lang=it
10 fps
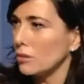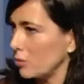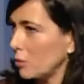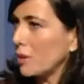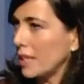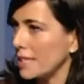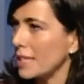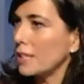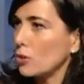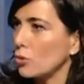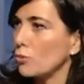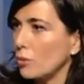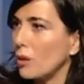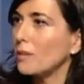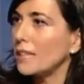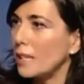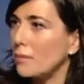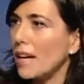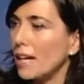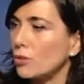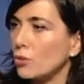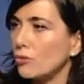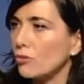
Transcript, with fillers: proprio a Casale, sul problema dell'amianto, un